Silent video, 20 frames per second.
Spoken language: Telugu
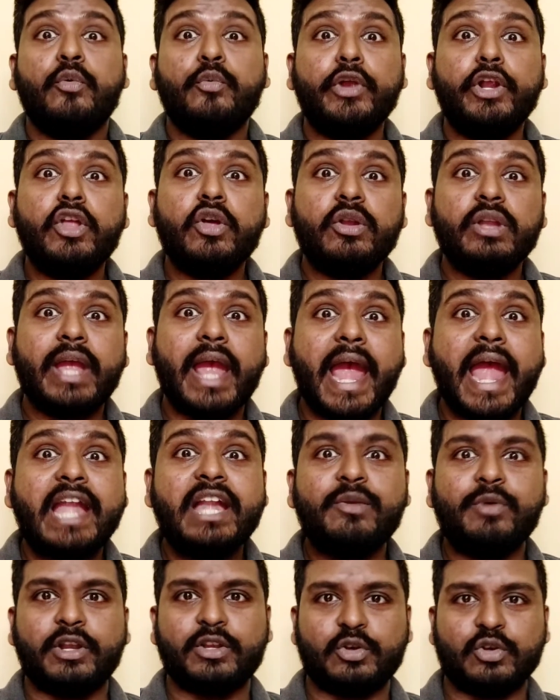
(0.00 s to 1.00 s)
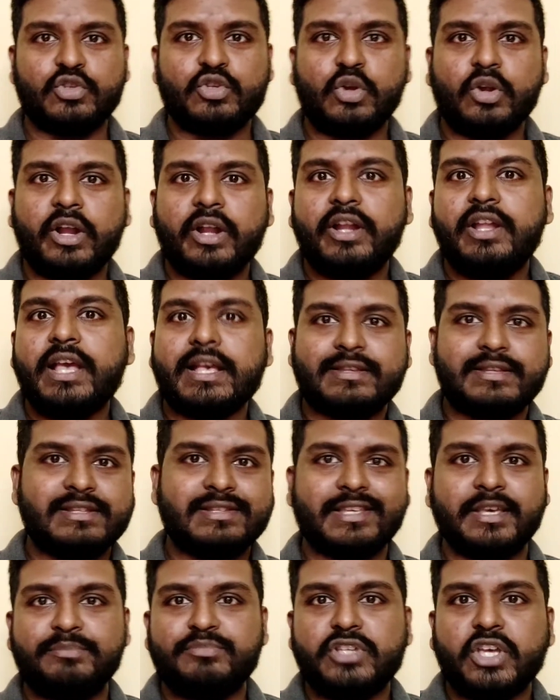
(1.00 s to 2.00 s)
వీడియోని ఎండ్ వరకు చూడండి అసలు
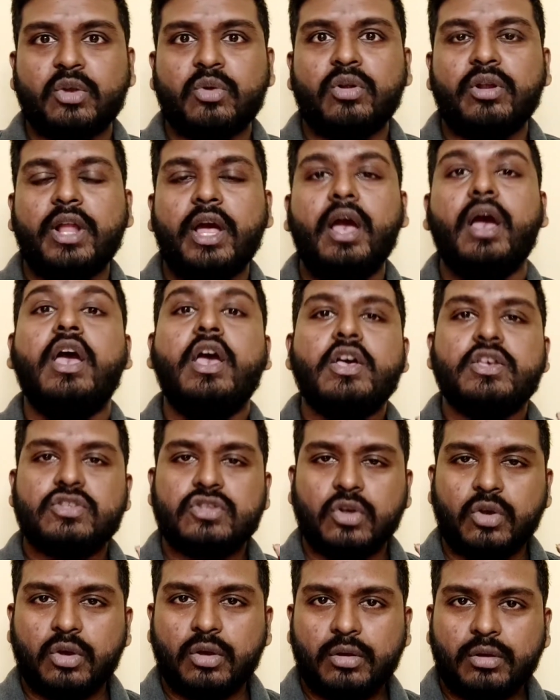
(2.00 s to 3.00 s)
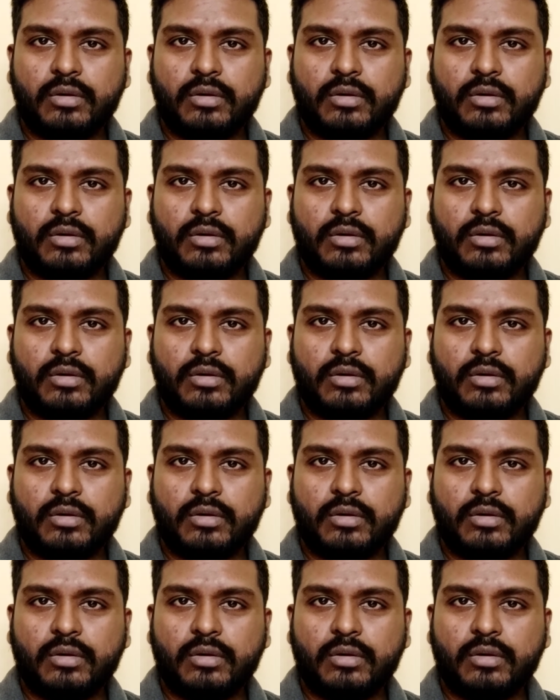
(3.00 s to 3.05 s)
స్కిప్ చేయకుండా సో